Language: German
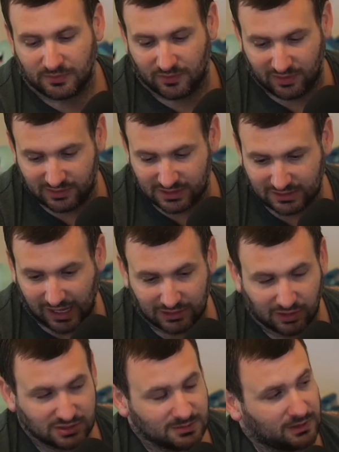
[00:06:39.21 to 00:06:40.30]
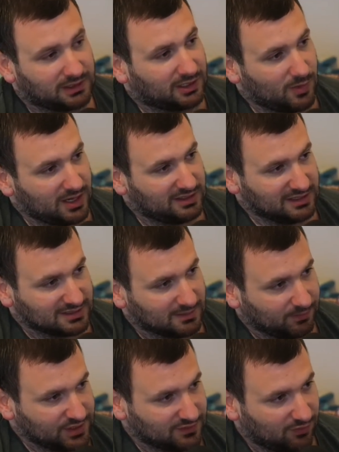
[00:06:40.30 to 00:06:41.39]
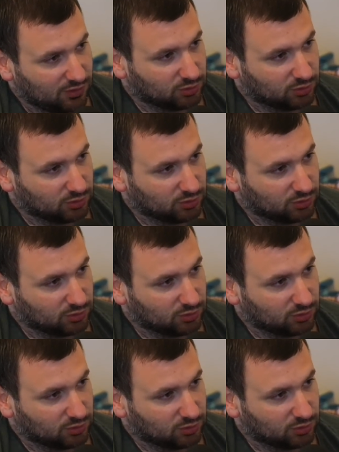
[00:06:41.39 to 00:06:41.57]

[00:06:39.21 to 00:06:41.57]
Wenn die 3000 Mal gequittet ist und es wollen